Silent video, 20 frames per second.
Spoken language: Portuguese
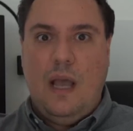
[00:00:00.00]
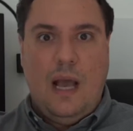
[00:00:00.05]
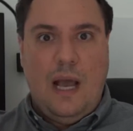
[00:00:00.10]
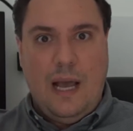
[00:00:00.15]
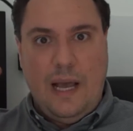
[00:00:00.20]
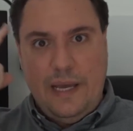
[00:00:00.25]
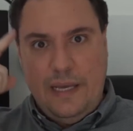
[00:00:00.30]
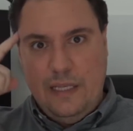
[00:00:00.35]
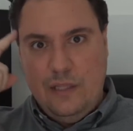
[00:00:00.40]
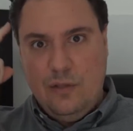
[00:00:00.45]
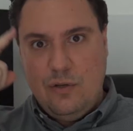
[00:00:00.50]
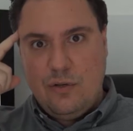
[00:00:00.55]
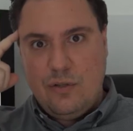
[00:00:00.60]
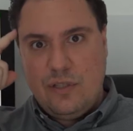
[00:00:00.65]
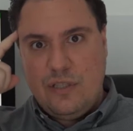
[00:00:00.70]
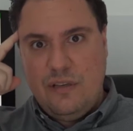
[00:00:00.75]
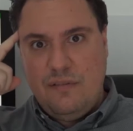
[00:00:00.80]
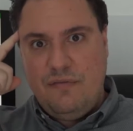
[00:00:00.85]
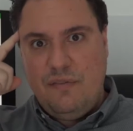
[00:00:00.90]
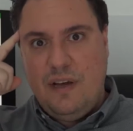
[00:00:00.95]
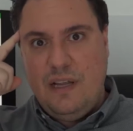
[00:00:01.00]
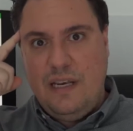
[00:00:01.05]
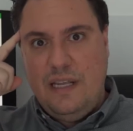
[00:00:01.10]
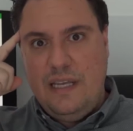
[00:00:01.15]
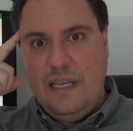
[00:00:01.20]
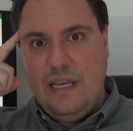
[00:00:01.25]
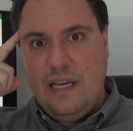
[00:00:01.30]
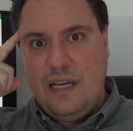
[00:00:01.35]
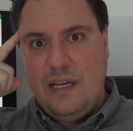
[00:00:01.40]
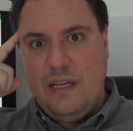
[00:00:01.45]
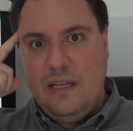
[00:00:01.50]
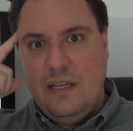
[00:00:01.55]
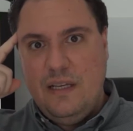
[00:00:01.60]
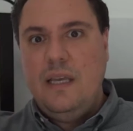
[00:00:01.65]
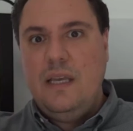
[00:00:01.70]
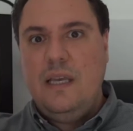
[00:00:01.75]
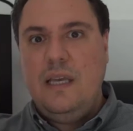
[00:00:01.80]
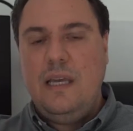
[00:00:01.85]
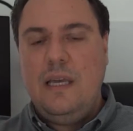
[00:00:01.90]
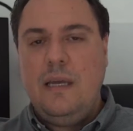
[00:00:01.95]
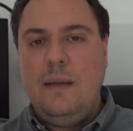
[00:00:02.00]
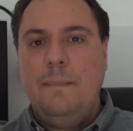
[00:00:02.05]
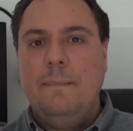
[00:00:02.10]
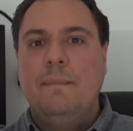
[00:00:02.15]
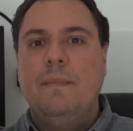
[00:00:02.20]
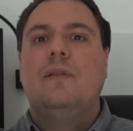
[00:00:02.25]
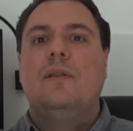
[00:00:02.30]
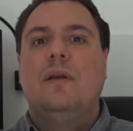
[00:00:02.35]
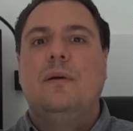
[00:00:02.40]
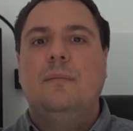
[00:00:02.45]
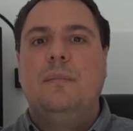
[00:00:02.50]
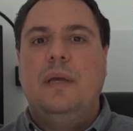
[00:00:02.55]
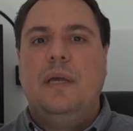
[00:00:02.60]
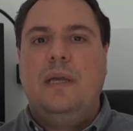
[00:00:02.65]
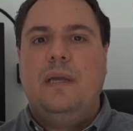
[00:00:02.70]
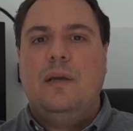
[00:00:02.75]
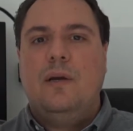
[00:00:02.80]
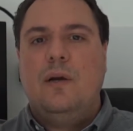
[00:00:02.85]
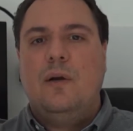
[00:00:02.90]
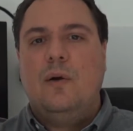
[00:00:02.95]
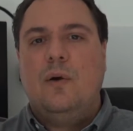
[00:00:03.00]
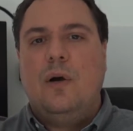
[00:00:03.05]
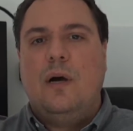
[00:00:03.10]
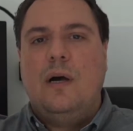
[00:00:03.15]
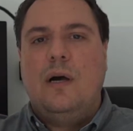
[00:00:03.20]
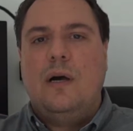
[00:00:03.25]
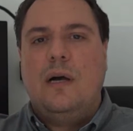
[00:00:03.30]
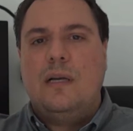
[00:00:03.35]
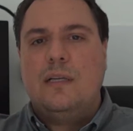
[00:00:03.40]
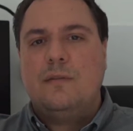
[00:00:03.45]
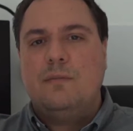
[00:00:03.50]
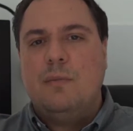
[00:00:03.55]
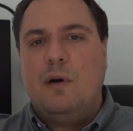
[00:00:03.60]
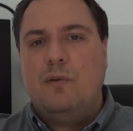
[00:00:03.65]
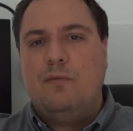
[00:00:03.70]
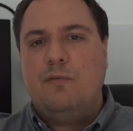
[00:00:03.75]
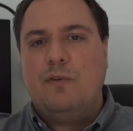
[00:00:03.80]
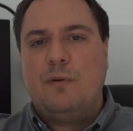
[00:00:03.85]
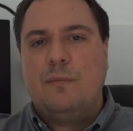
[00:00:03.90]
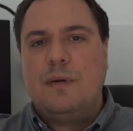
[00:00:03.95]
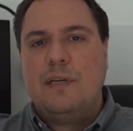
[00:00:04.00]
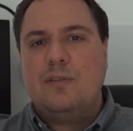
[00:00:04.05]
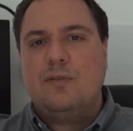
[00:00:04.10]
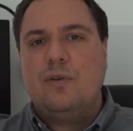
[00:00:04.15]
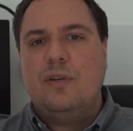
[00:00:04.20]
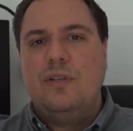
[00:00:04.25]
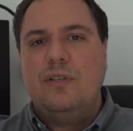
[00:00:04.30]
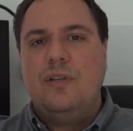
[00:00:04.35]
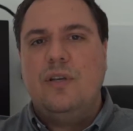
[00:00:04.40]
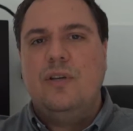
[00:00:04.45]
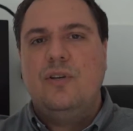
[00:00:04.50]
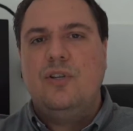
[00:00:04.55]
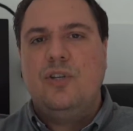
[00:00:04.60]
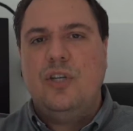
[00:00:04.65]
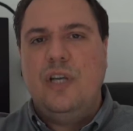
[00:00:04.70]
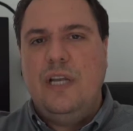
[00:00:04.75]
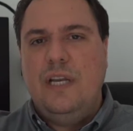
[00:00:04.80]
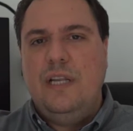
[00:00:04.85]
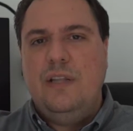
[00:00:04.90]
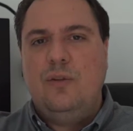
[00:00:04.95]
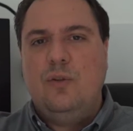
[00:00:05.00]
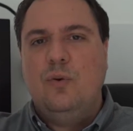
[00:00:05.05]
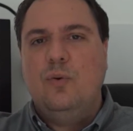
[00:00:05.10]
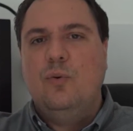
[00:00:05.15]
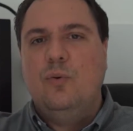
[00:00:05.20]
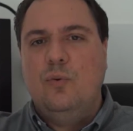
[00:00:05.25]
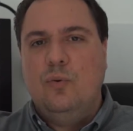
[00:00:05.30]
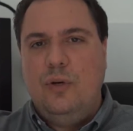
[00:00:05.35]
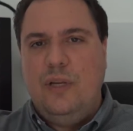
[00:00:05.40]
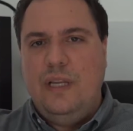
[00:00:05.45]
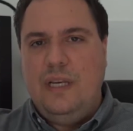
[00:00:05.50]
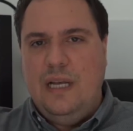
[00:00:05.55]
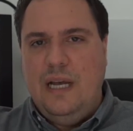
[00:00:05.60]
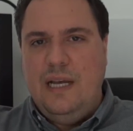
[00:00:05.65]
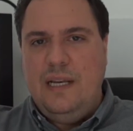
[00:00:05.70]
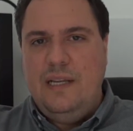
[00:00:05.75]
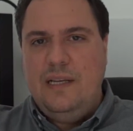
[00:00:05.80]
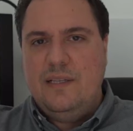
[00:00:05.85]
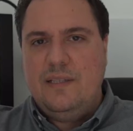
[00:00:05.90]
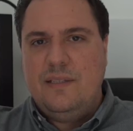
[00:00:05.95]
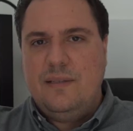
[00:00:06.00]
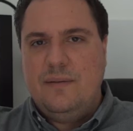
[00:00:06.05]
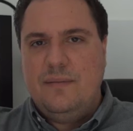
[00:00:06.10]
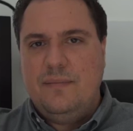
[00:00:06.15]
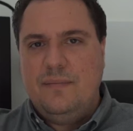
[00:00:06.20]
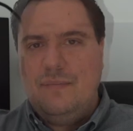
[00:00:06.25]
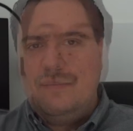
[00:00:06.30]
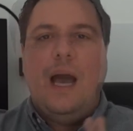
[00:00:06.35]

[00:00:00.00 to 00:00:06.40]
a hidrocefalia e também as malformações gênito-urinárias.